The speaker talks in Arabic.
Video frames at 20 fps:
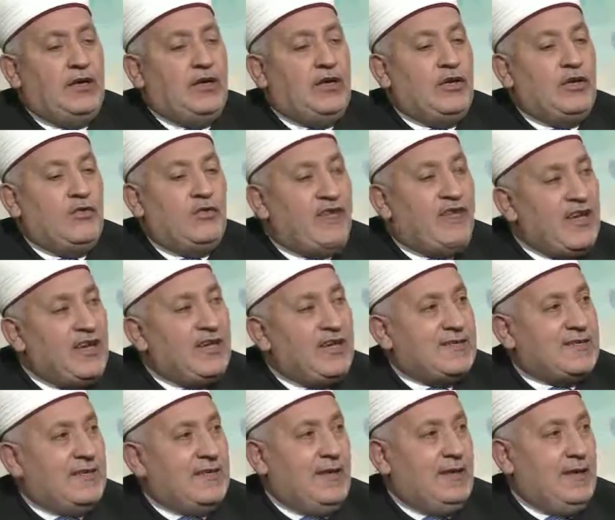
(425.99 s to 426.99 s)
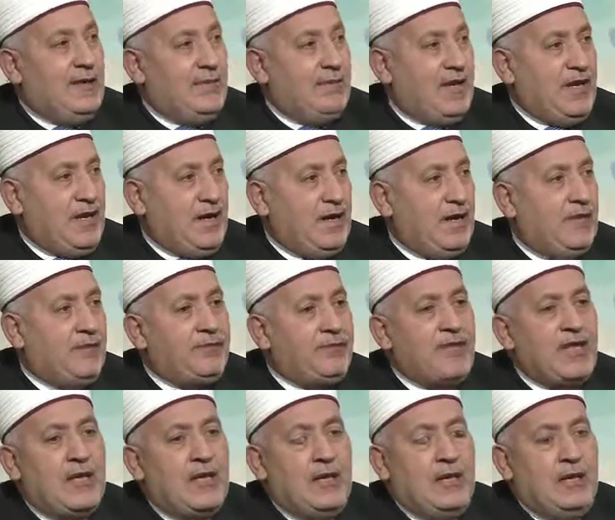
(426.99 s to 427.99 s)
يفيز لنا بها
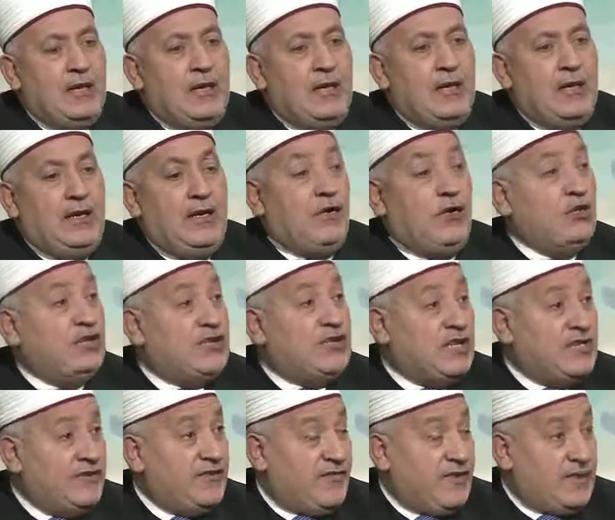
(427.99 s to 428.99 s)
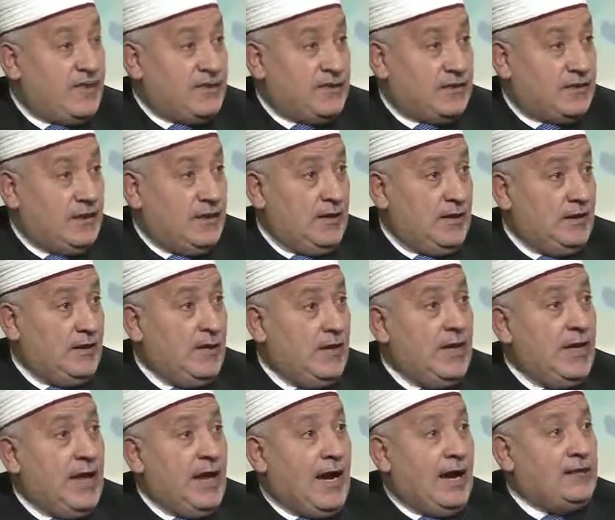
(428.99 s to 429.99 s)
آه، لحجاج فلسطين
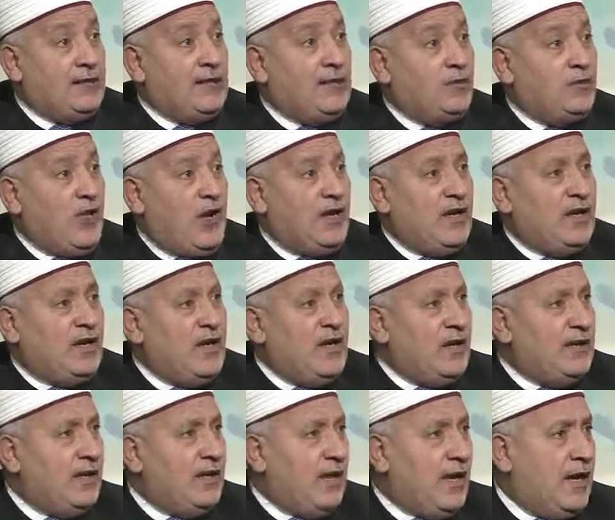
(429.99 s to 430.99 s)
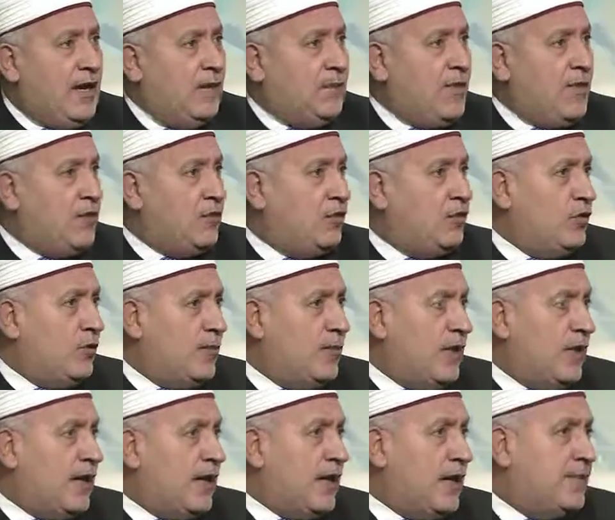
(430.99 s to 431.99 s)
عدد معين هذا العام أظنه
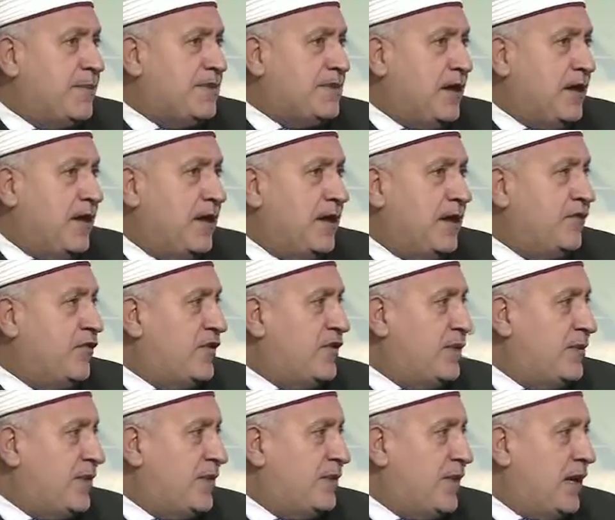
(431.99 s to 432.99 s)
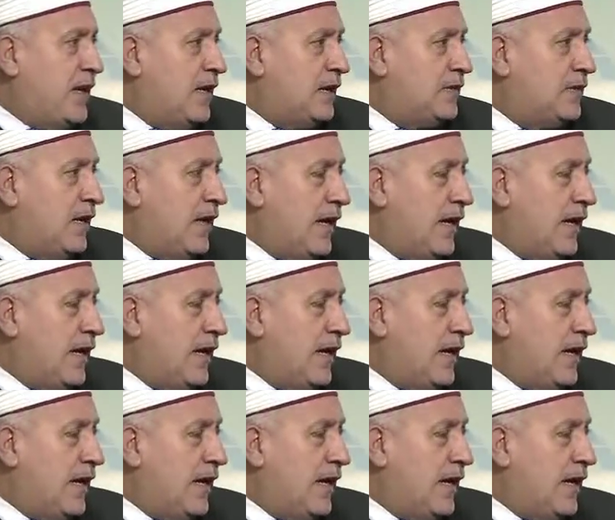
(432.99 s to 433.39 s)
بلغ 5800